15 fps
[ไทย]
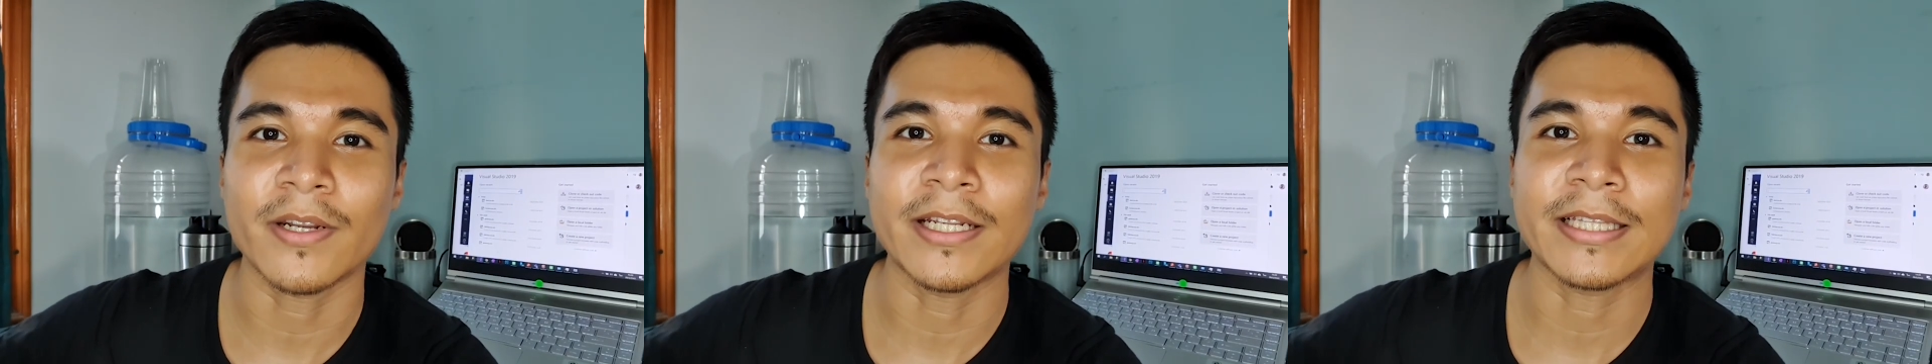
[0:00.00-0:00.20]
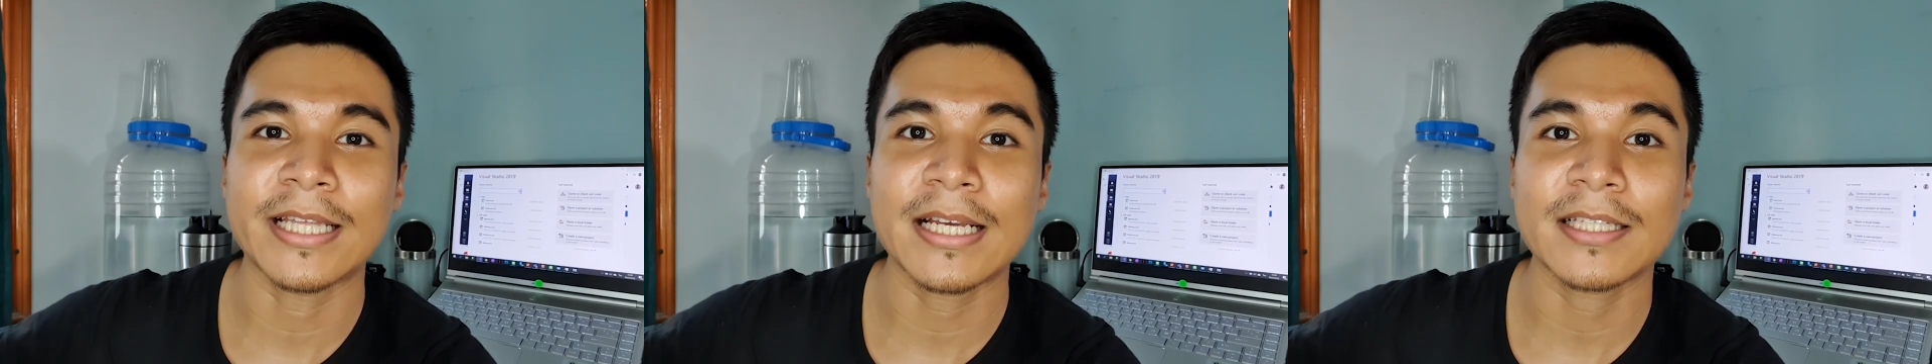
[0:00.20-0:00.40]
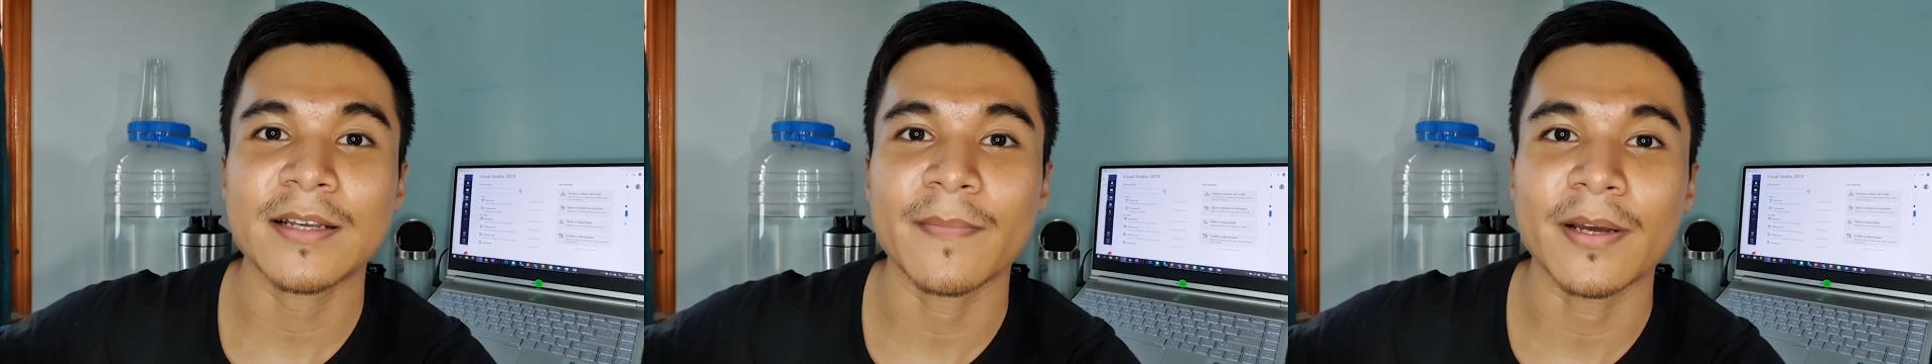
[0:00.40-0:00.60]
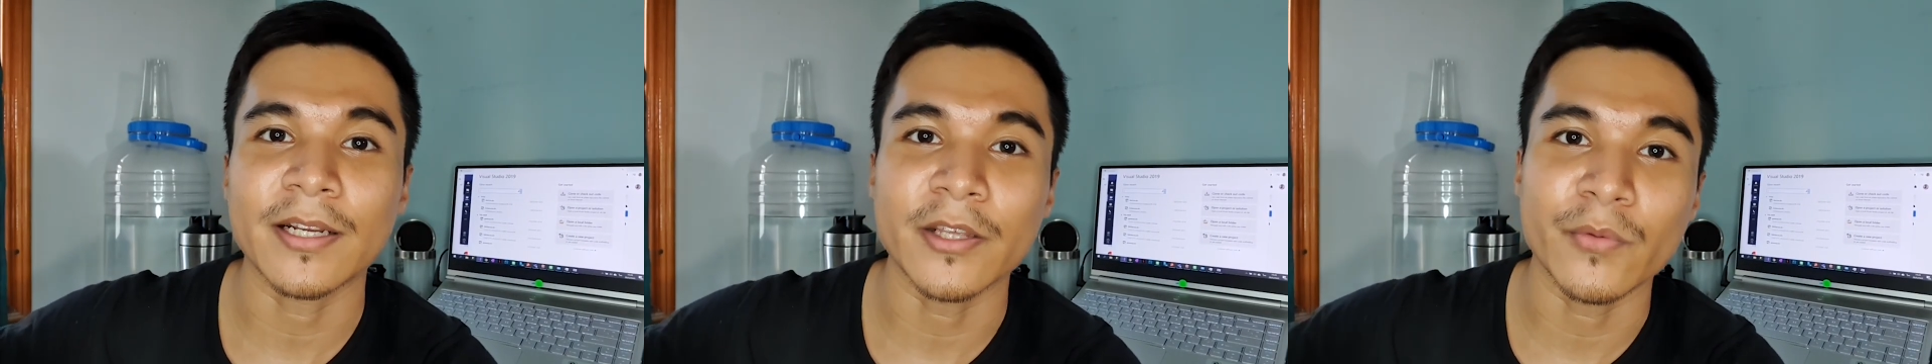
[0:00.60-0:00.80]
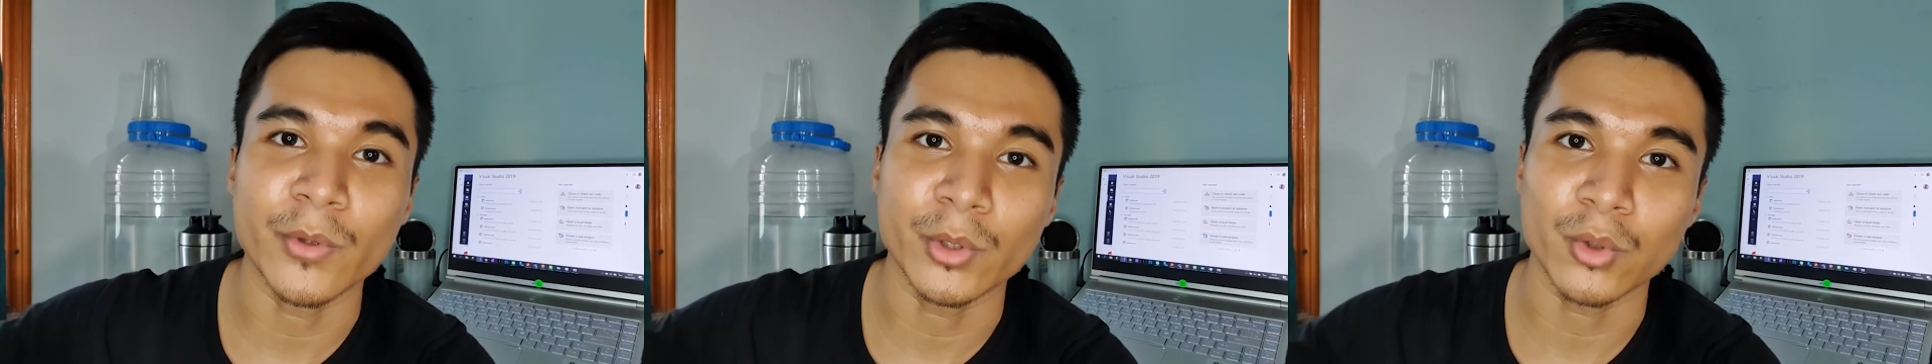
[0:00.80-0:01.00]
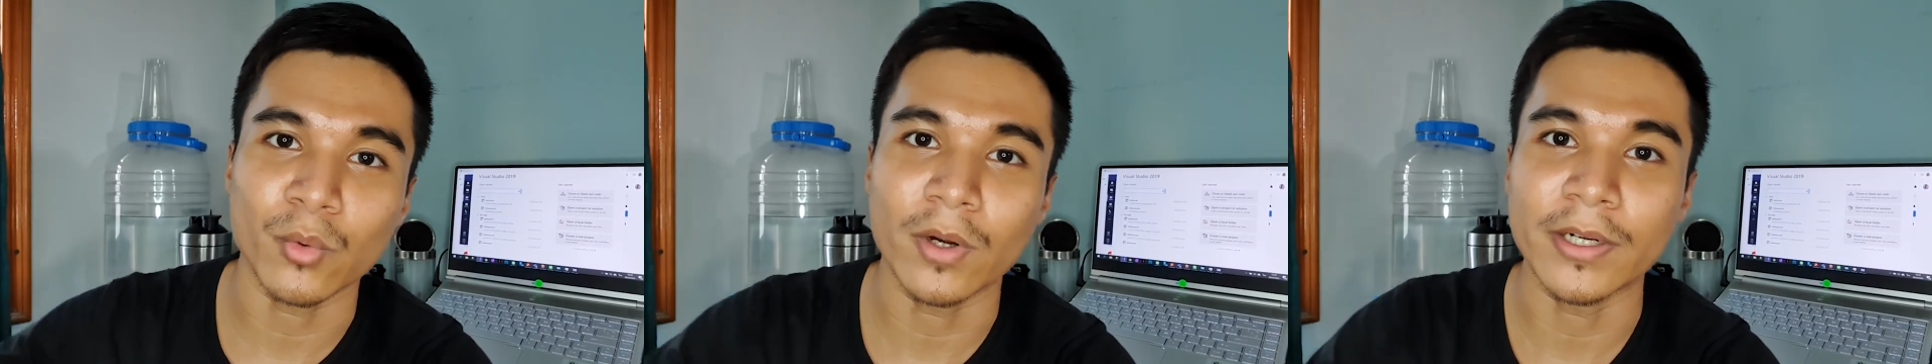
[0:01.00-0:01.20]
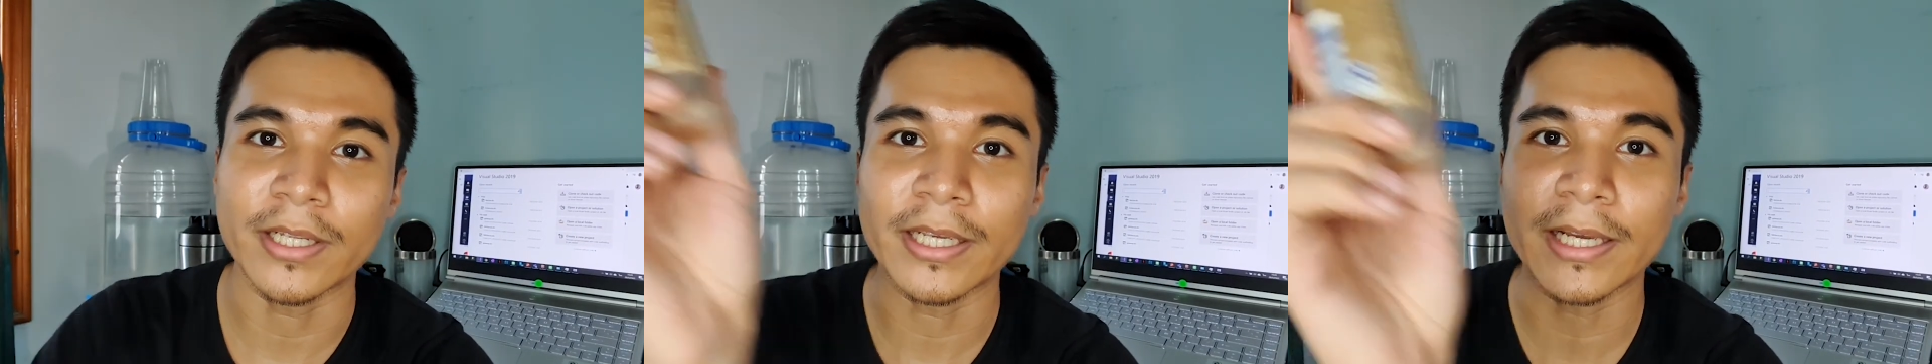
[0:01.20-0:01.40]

นี้เต้จะมารีวิวตัวนี้